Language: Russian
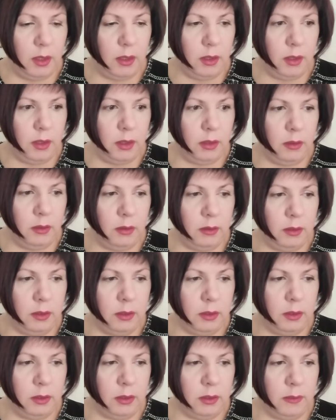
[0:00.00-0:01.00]
И
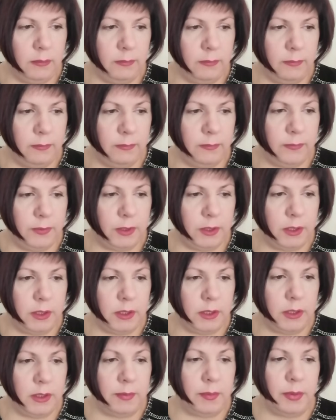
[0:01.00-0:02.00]
э, в
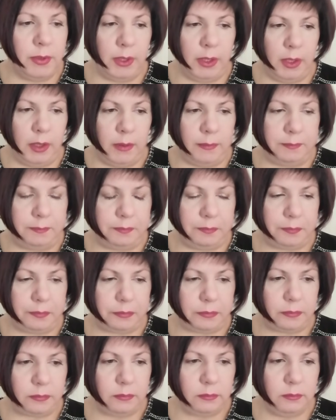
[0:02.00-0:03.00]
сентябре
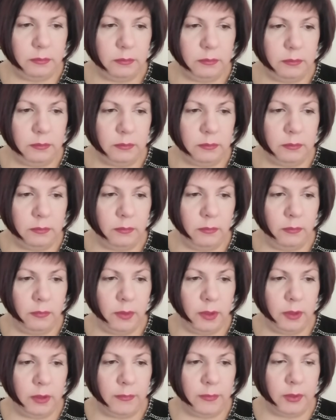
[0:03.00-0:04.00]

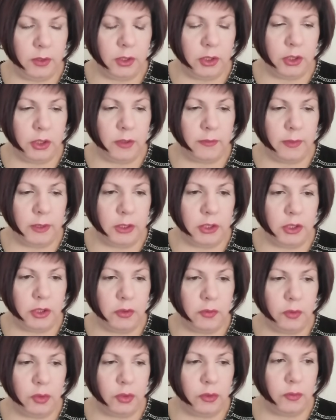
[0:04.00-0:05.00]

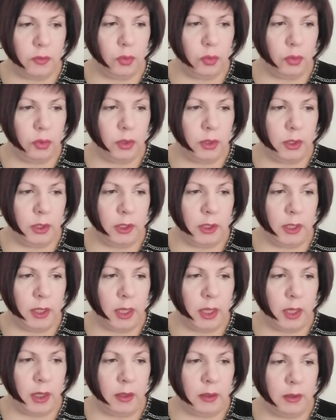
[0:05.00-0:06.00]
2024 года
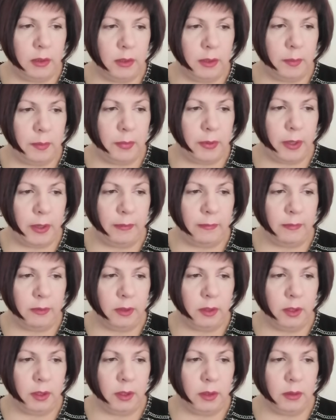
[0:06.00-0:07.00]
я
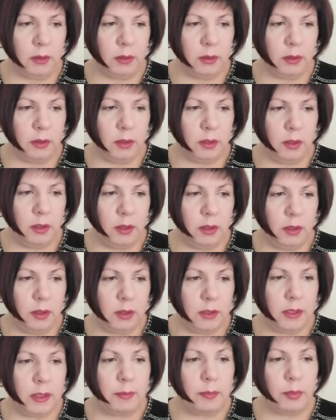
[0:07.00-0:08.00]
направила
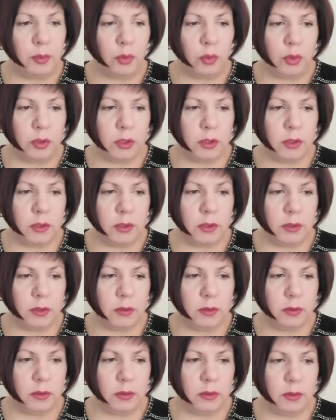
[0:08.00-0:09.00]
запрос
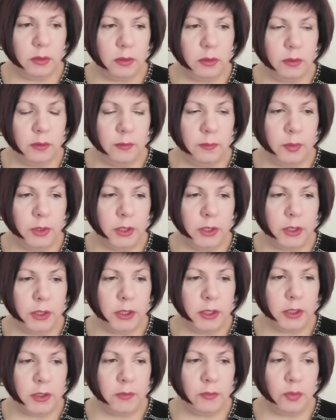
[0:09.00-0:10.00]
э, в
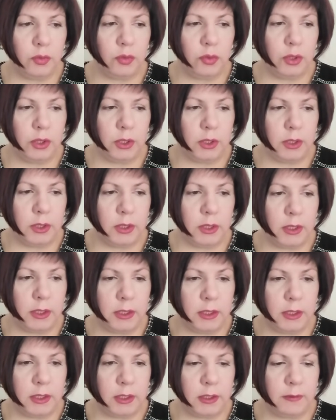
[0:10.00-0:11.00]
Министерство юстиции
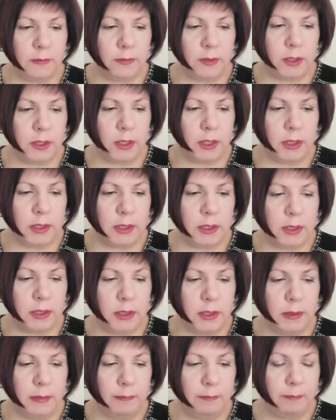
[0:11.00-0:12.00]
Российской
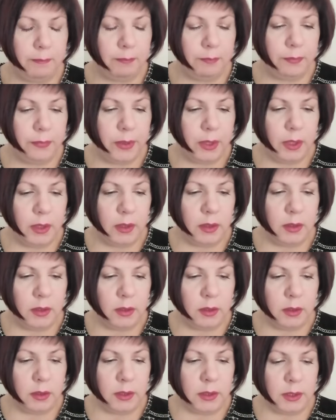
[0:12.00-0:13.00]
Федерации,
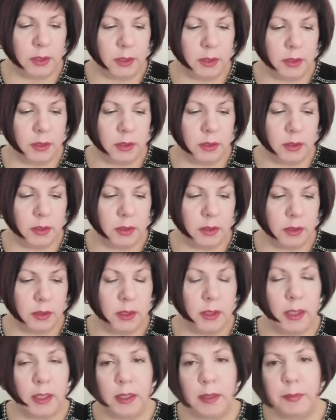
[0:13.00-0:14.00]
где
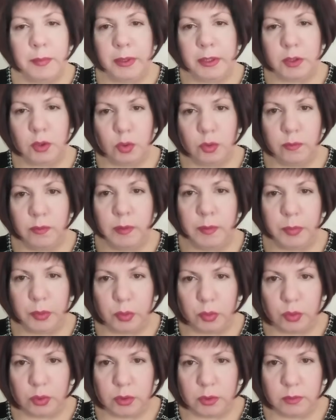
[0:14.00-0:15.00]
задала простой
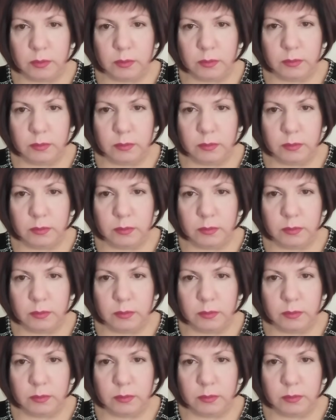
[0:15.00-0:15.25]
вопрос –